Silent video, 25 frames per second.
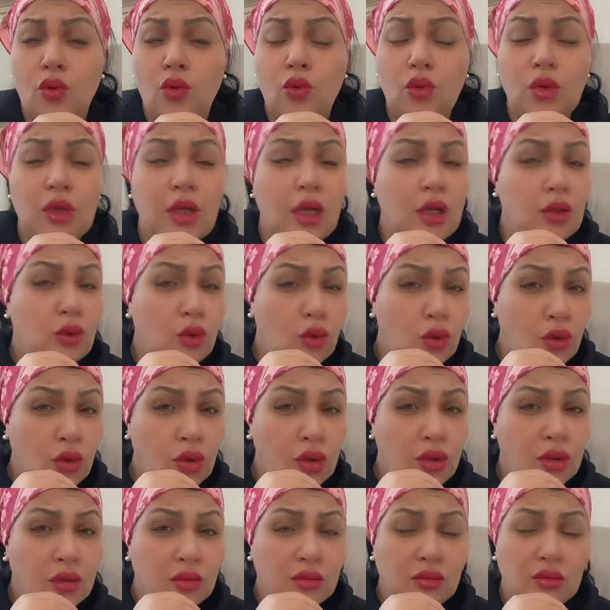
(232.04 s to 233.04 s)
والله
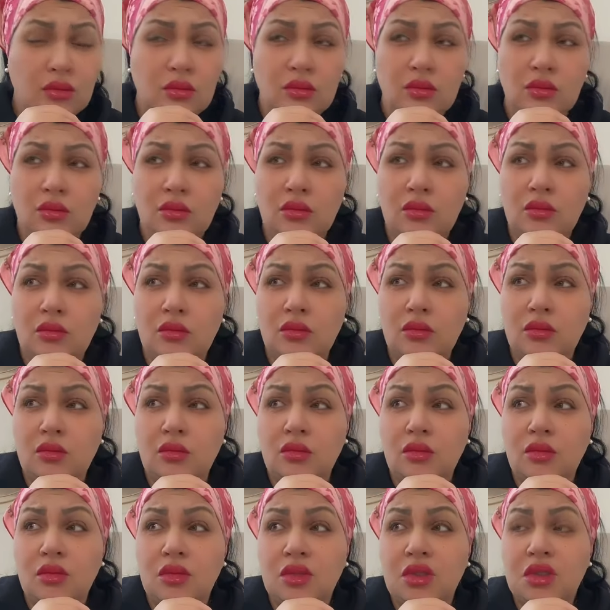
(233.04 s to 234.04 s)
الاخر
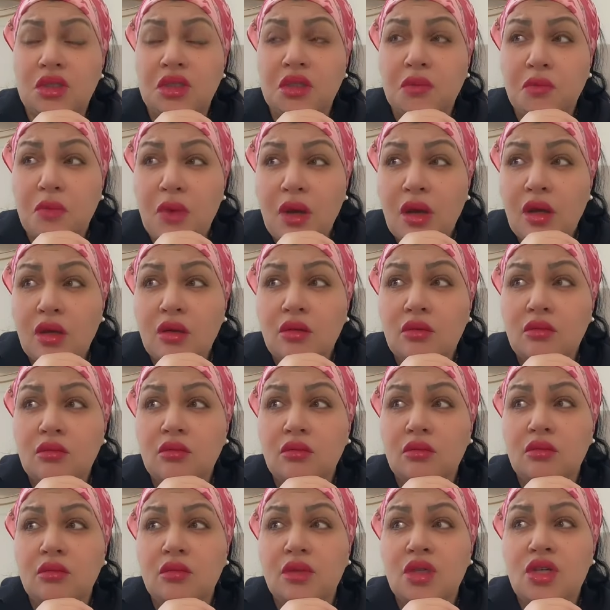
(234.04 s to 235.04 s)
سي با
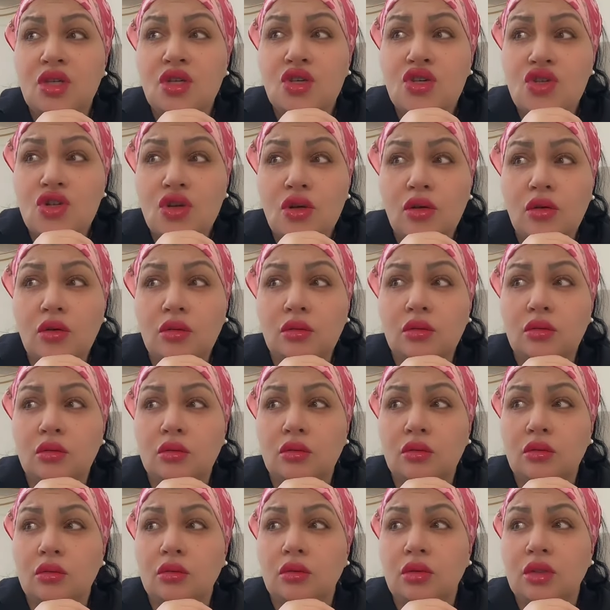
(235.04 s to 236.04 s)
دي جون
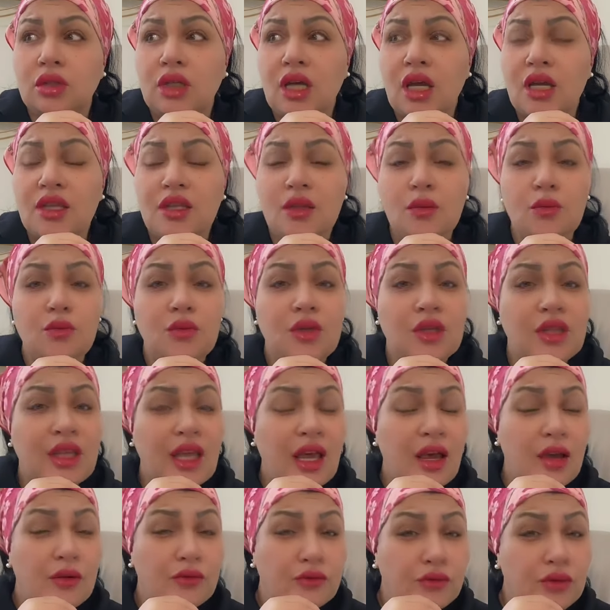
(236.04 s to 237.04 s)
اللي عندهم دي
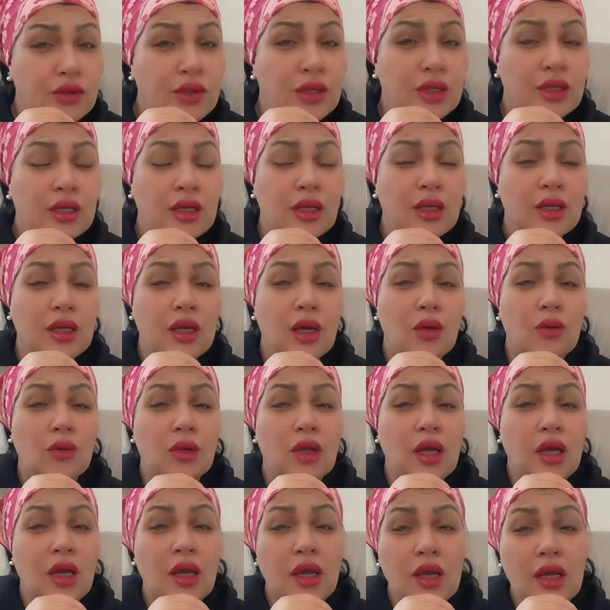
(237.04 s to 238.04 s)
ترافيك هكا
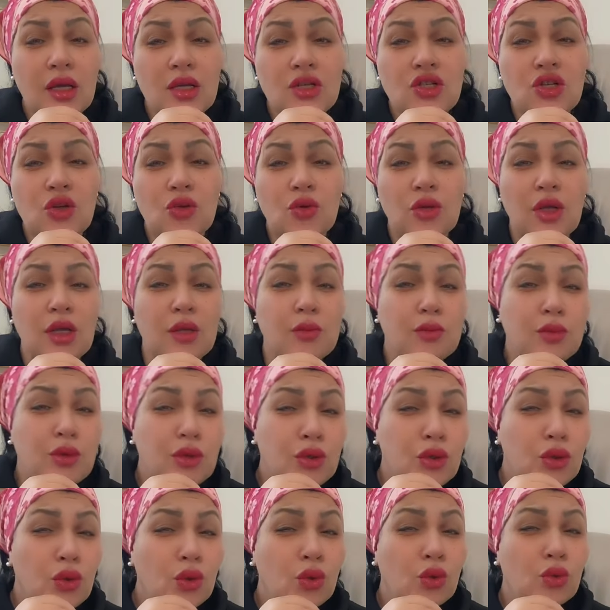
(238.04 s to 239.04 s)
ولا حاجه ولا
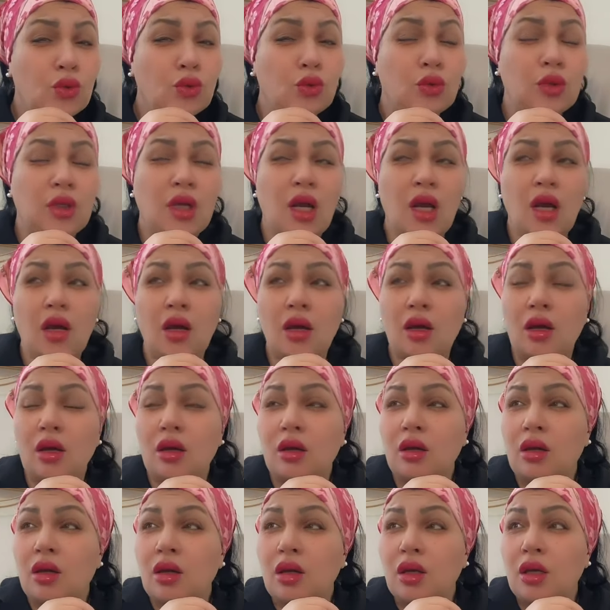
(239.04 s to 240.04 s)
يبيعوا ولا
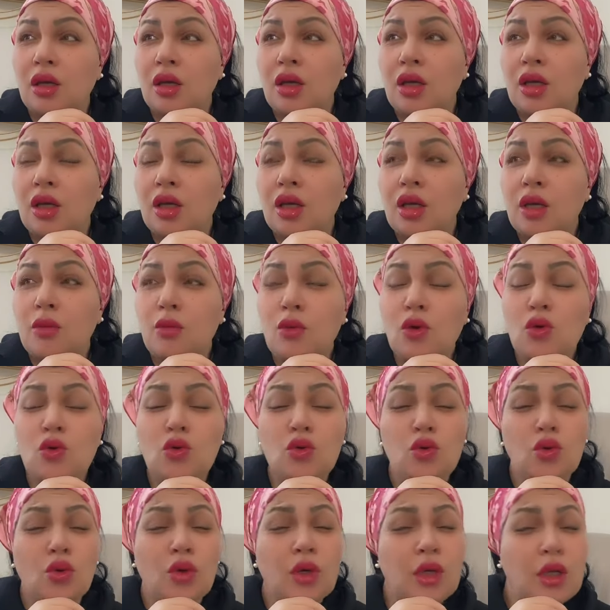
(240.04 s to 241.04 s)
كيما
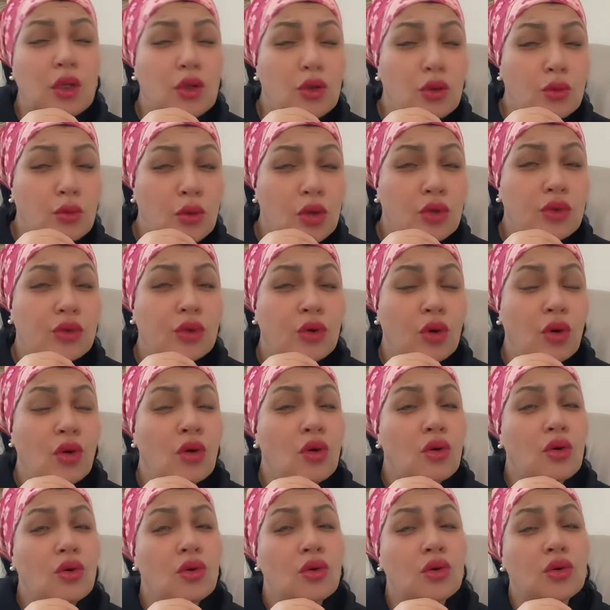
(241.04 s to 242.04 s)
نقولوا ريغلومون دو
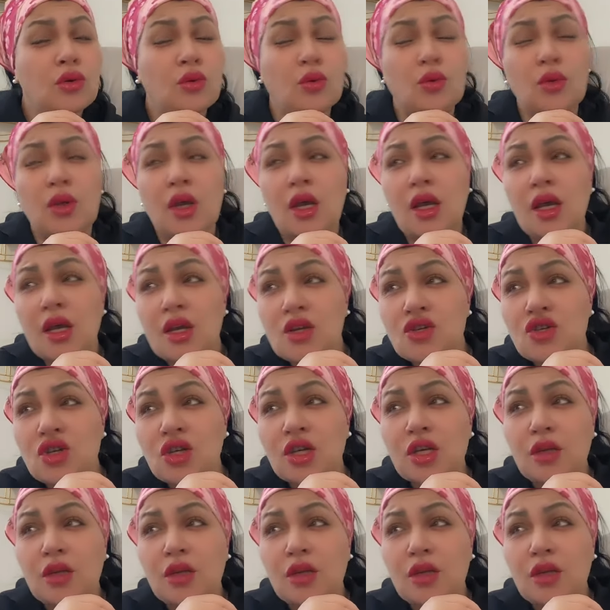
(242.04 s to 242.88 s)
كونط ولا حاجه